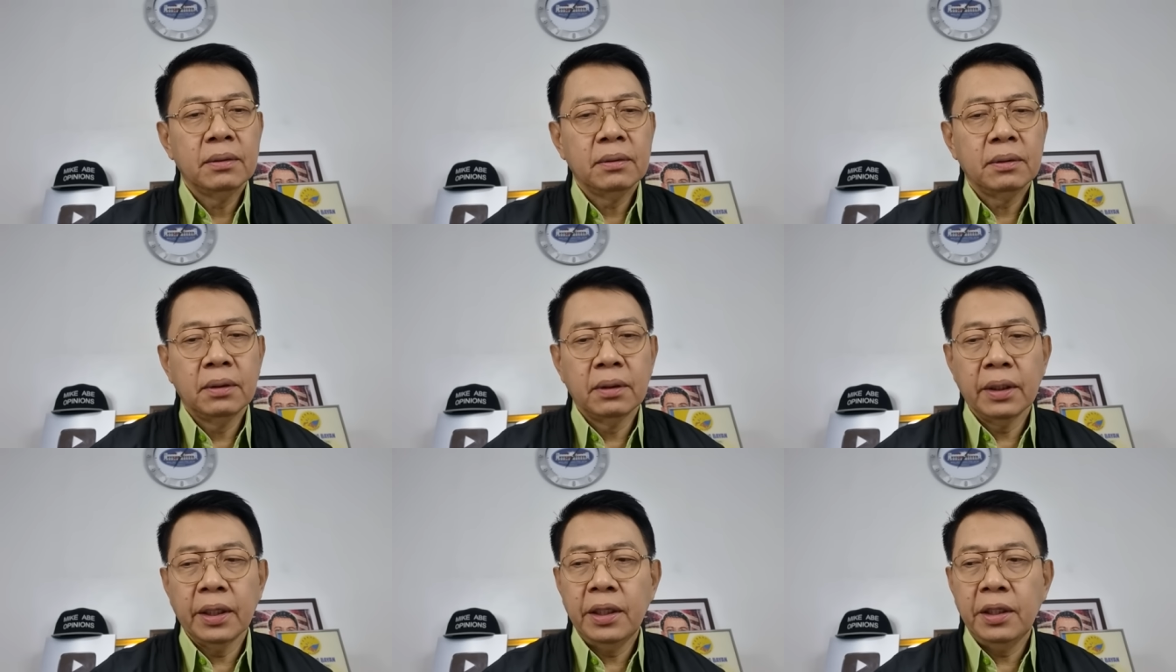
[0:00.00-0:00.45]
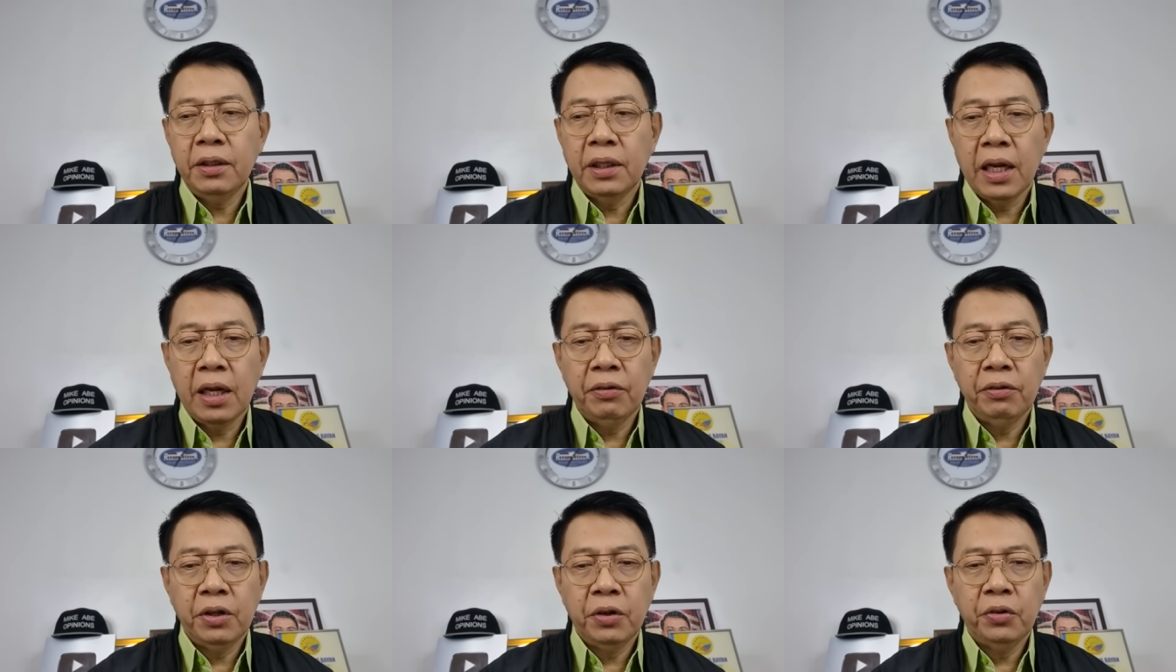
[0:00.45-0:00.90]
Okay,
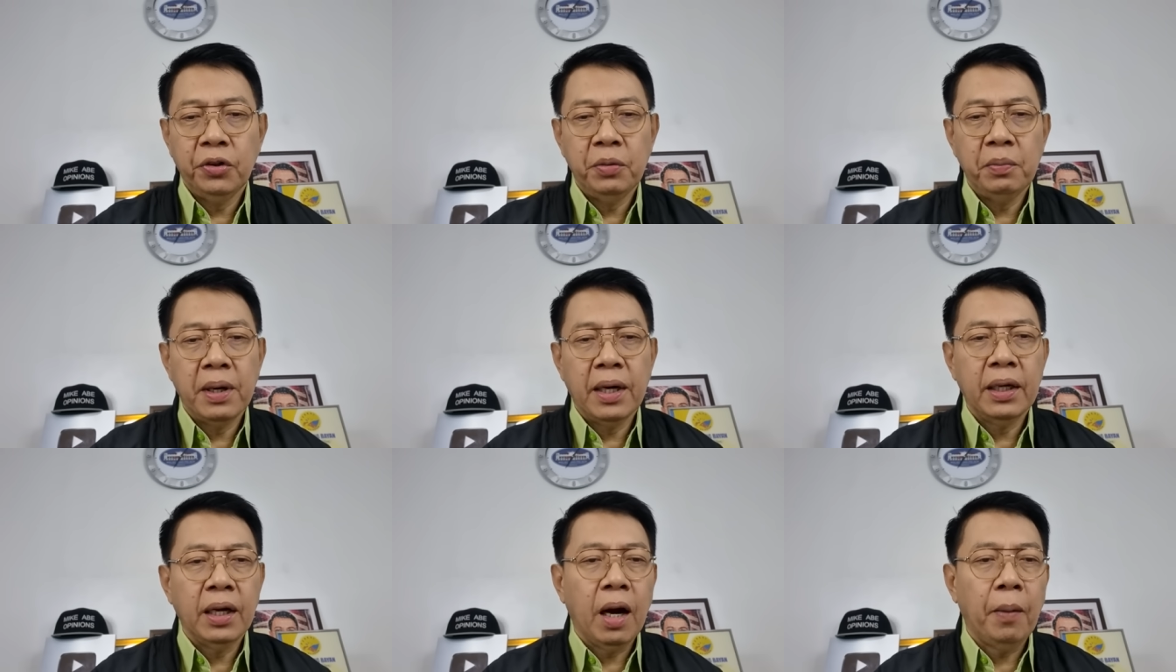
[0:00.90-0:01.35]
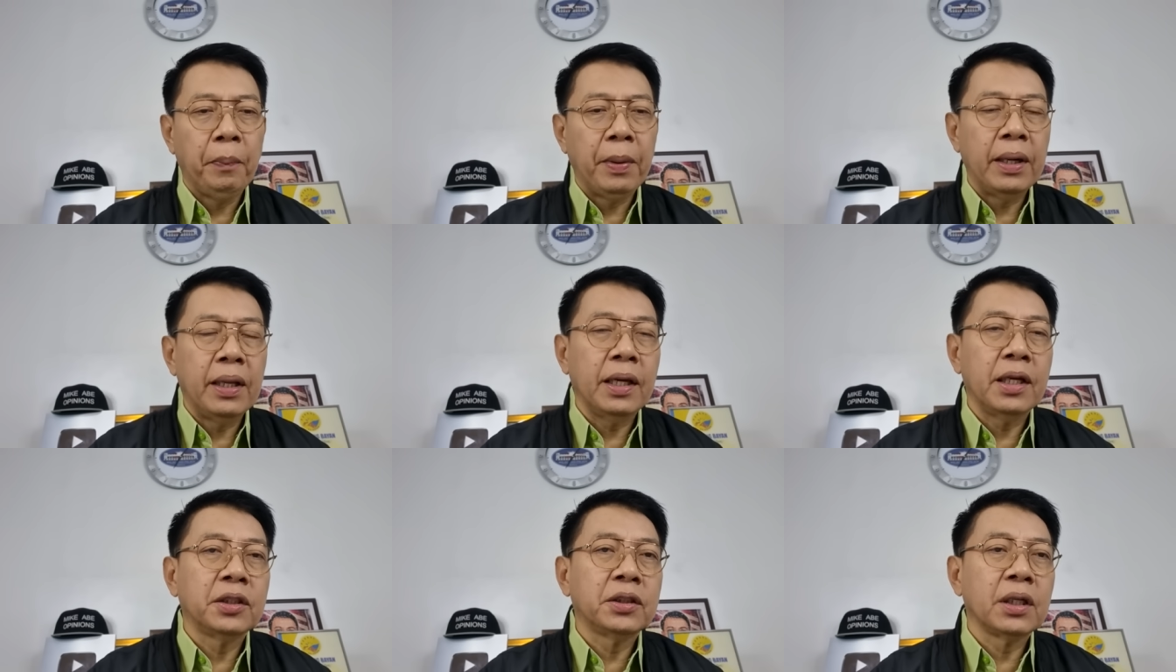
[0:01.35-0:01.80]
lalo na po yung mga
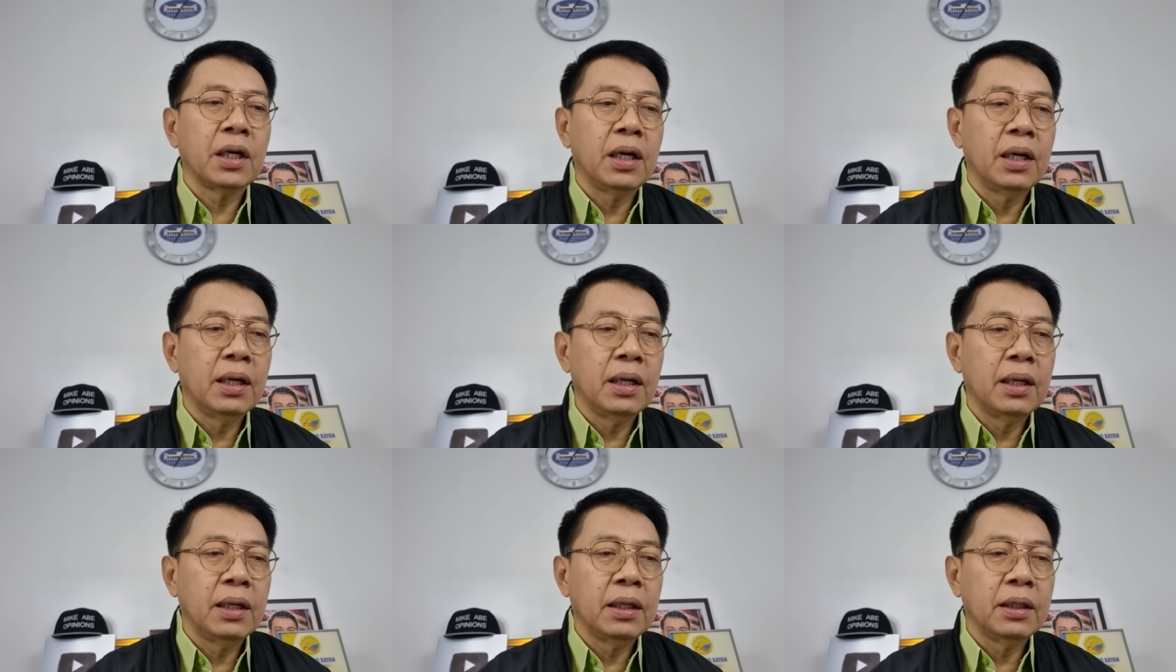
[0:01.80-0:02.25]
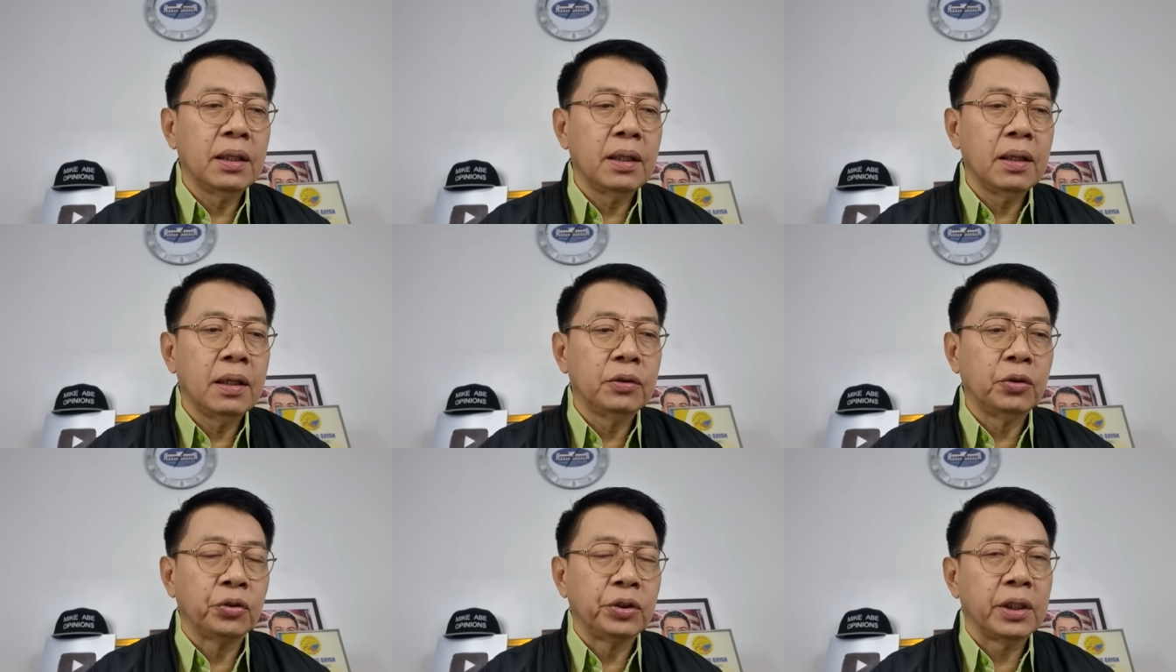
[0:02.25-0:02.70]
nakapaligid sa
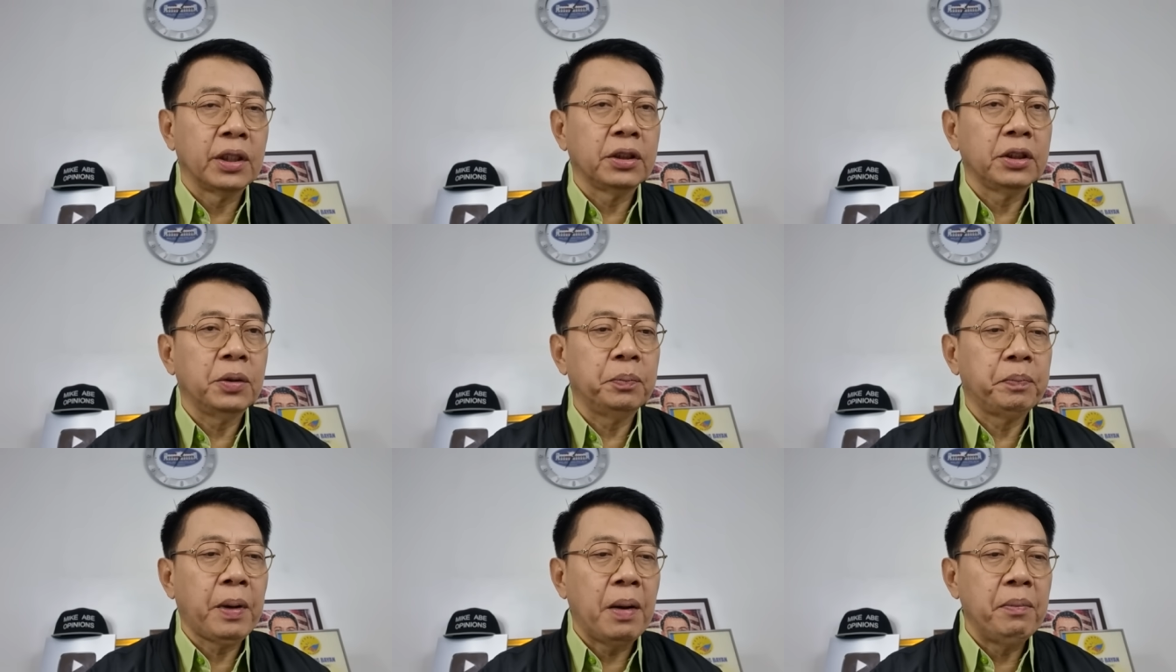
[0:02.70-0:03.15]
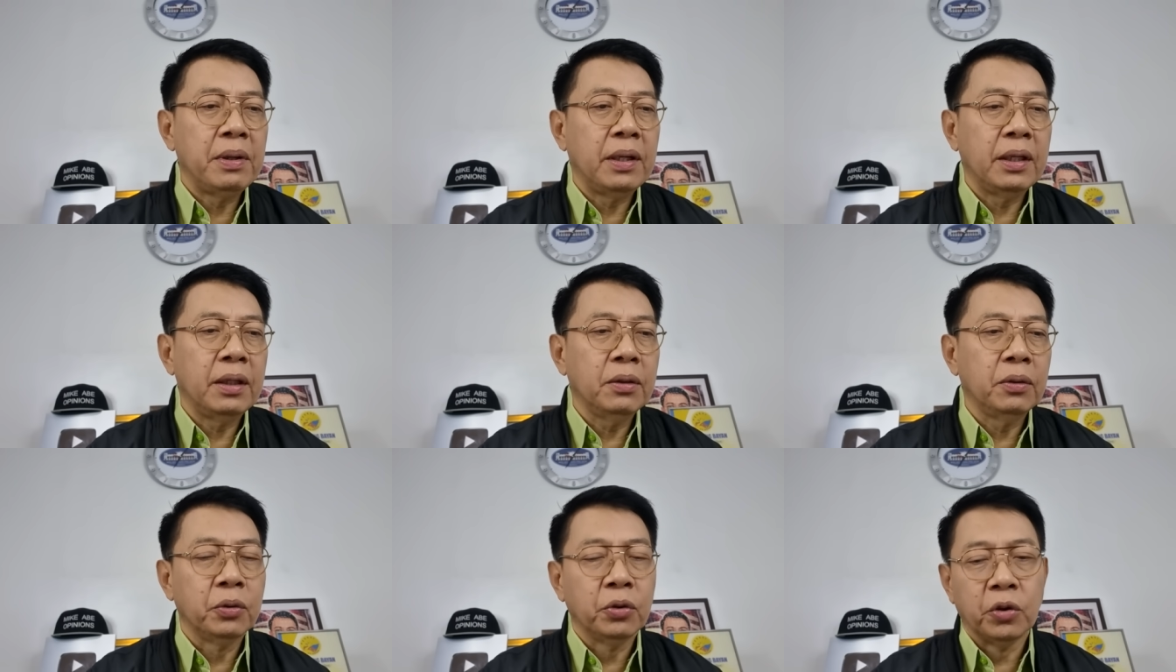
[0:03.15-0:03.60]
Duterte
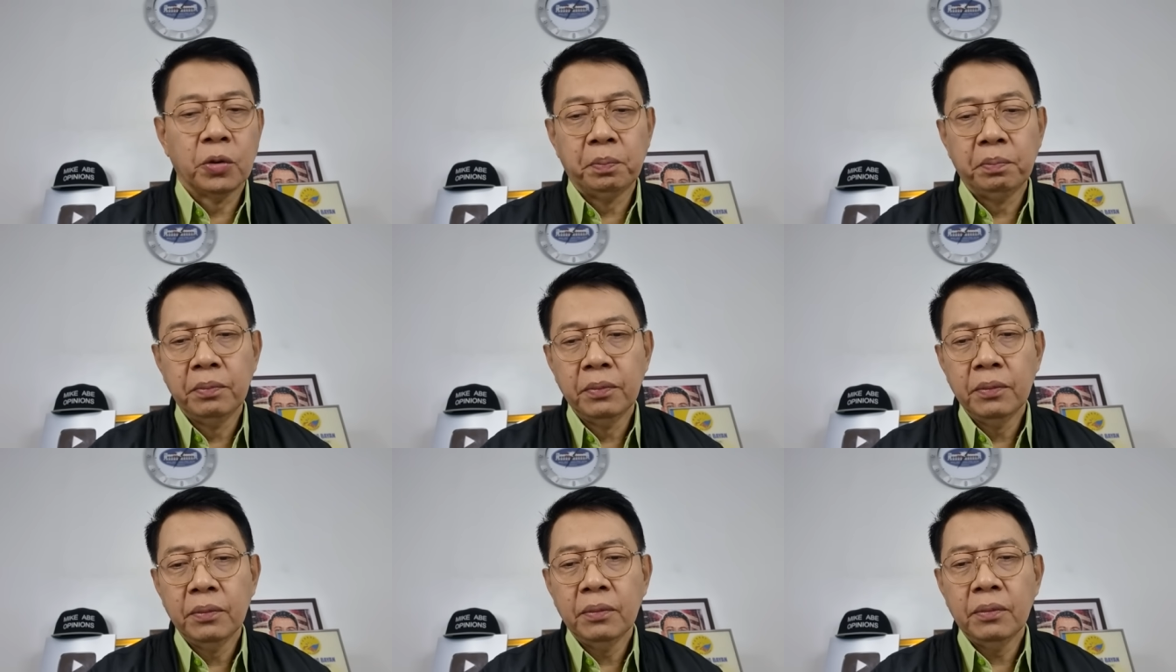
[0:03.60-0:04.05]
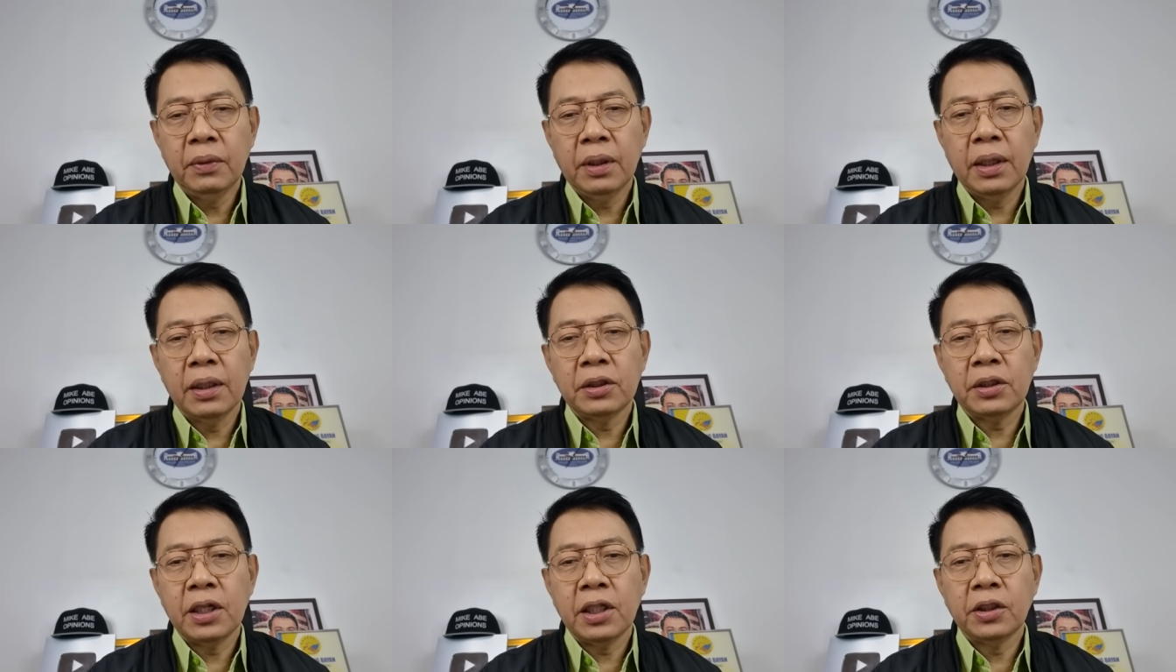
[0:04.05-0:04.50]
family o group
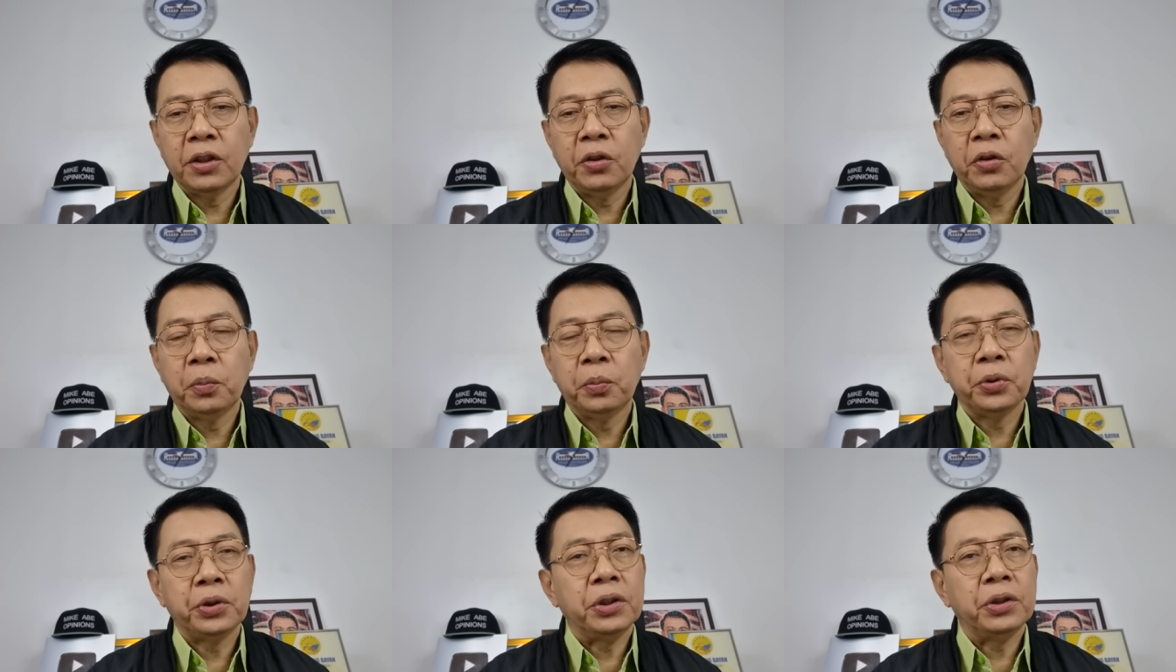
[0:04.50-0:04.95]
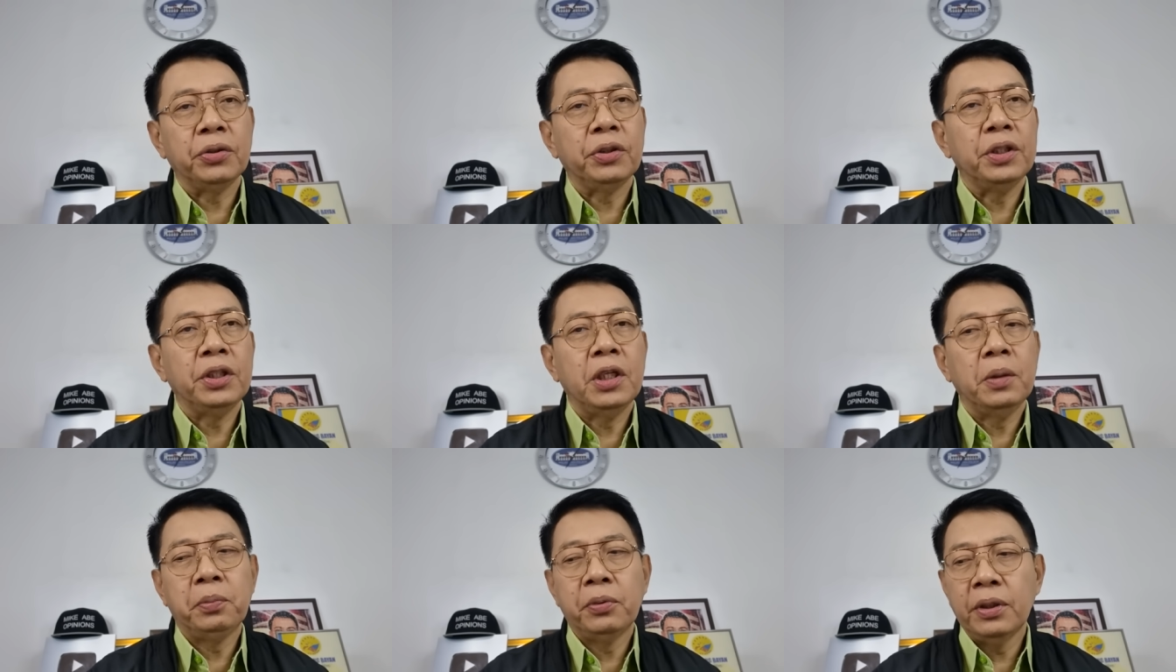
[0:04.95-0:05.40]
na sila daw yung
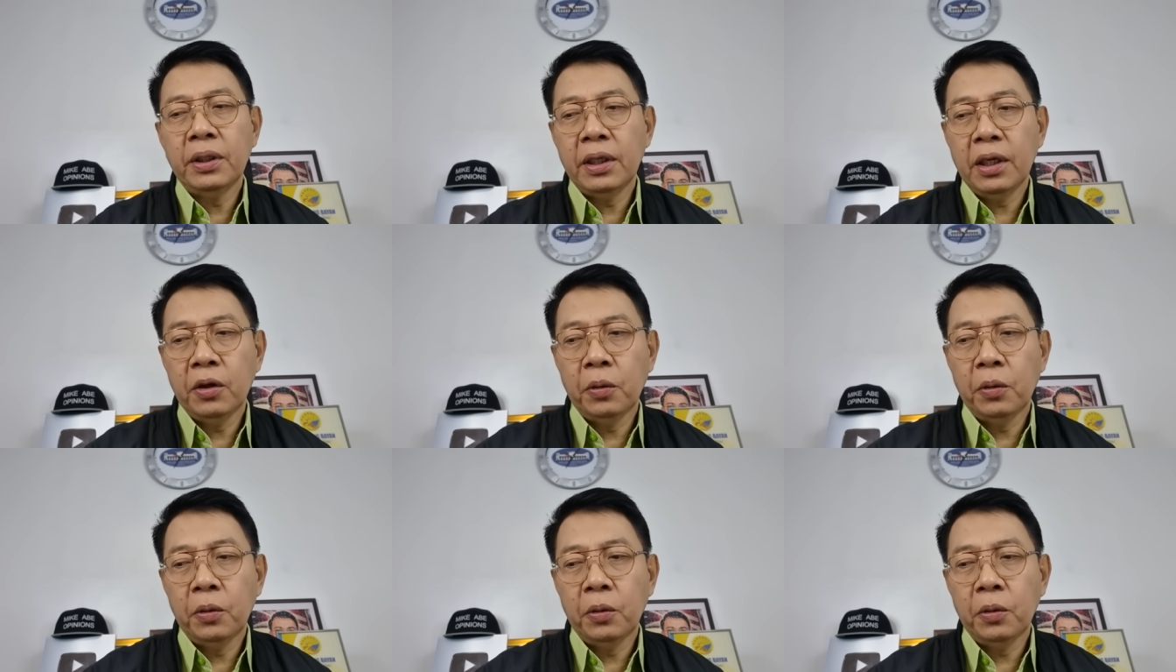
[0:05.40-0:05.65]
oposisyon, hindi po yan.